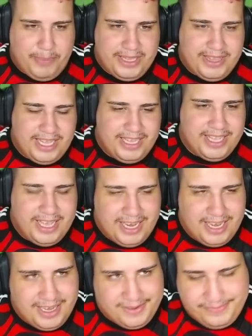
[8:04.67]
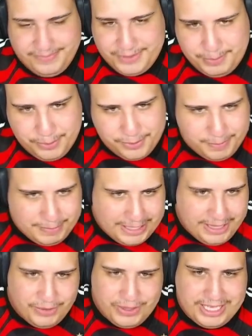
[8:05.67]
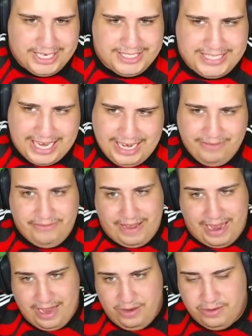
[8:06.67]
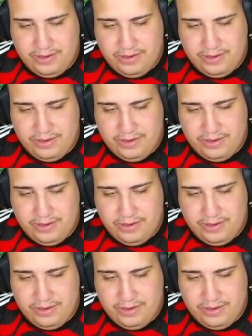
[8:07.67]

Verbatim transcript: entender, né? Tipo, manter o Ter Stegen velho